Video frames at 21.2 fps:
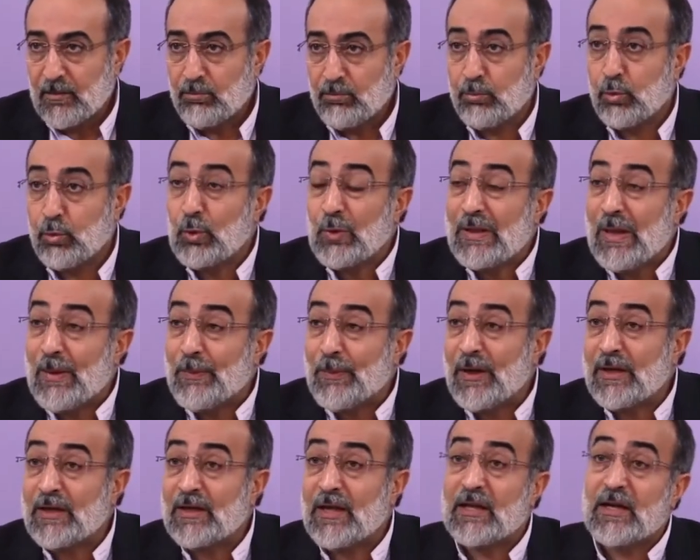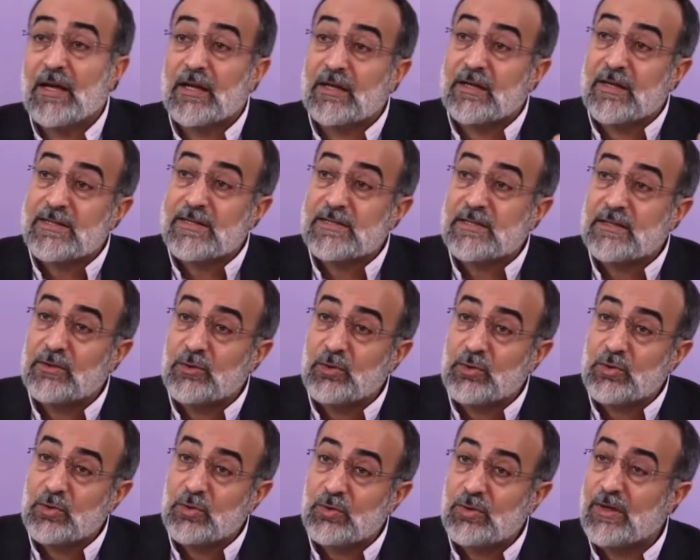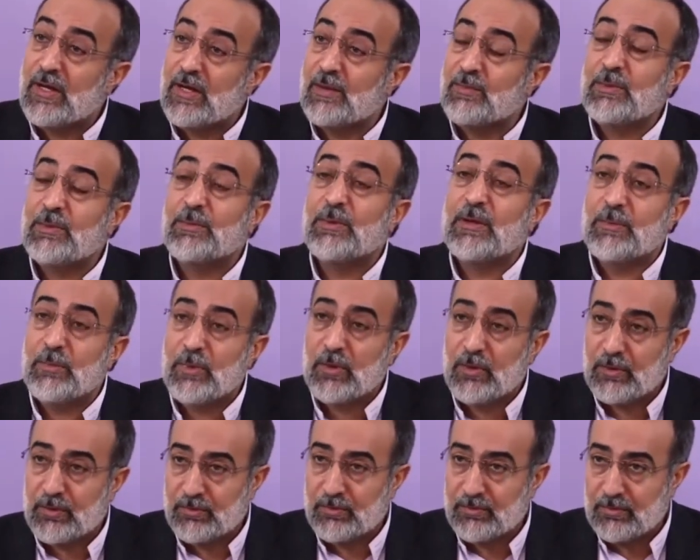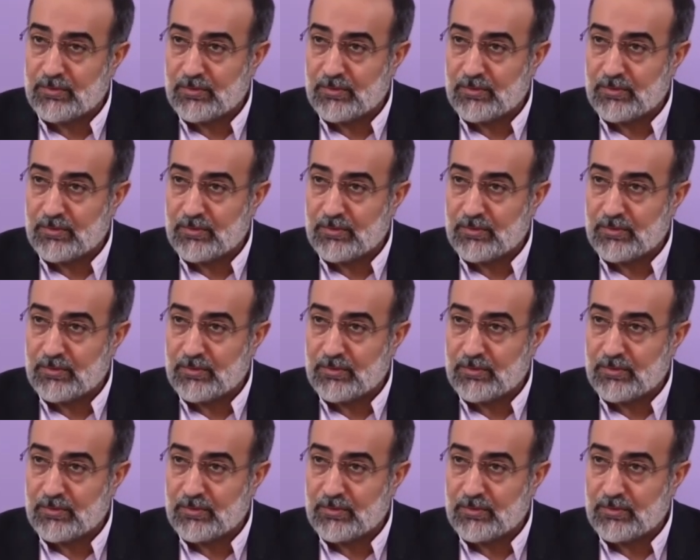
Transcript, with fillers: Bunu yapanlar arkasını düşündüler mi bilmiyorum.